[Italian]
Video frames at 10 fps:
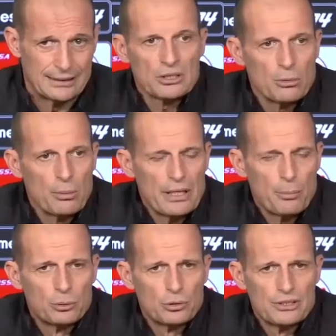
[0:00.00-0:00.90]
Ma ah, siamo belli
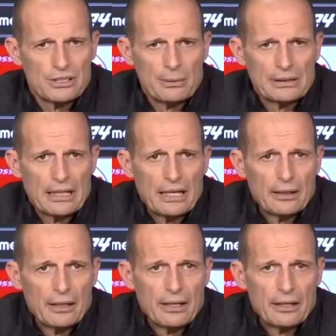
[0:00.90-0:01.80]
dal punto di vista
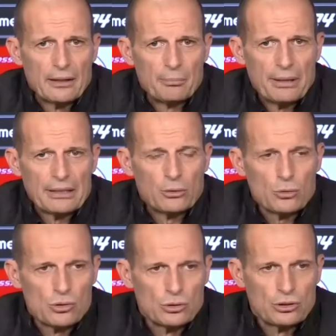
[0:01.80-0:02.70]
mentale. Eh, perdere
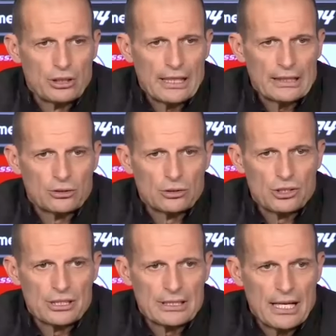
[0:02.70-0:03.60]
uno scontro diretto
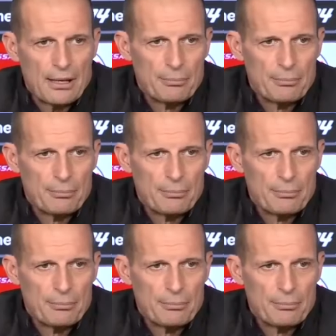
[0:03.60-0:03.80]
ci sta.